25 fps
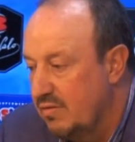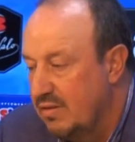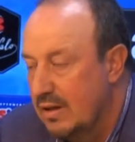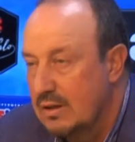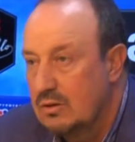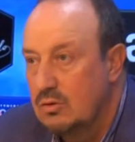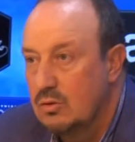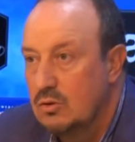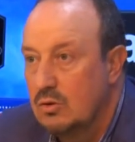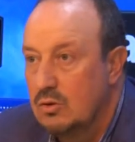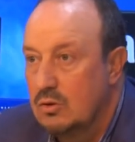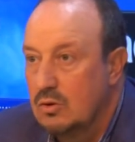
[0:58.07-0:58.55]

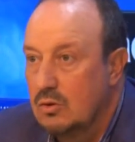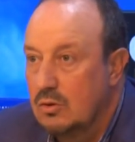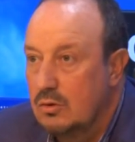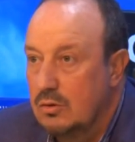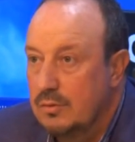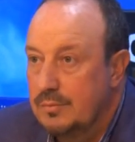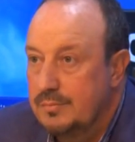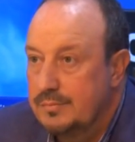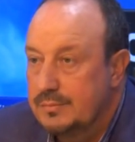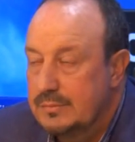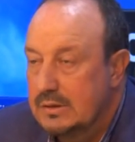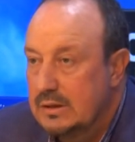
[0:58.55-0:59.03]

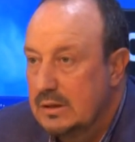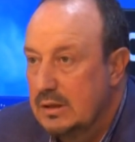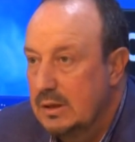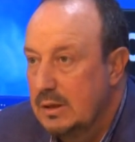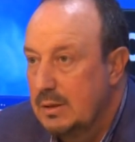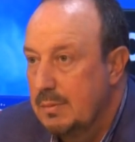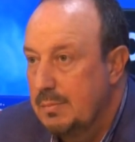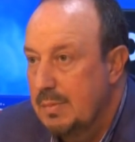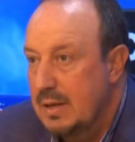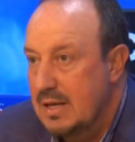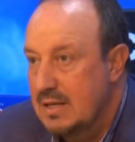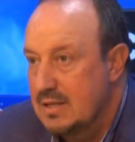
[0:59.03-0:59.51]
fatto
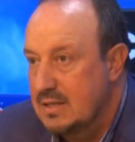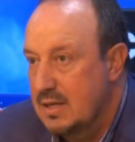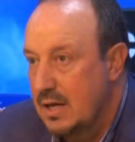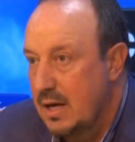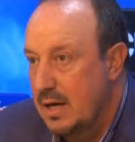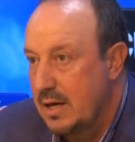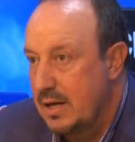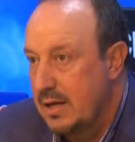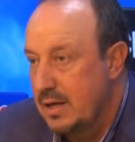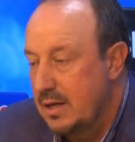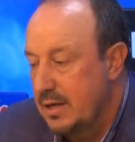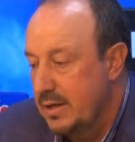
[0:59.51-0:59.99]

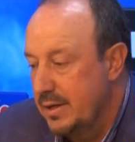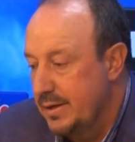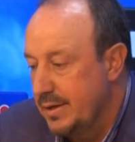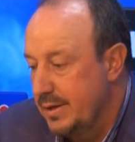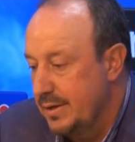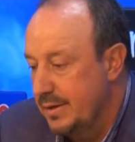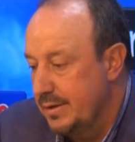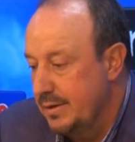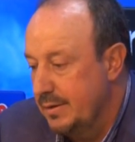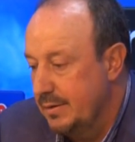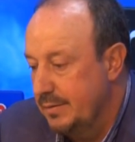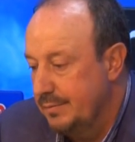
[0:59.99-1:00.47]

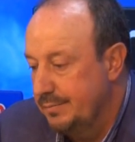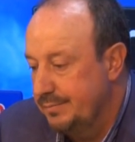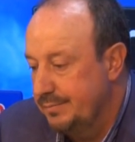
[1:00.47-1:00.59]
pensare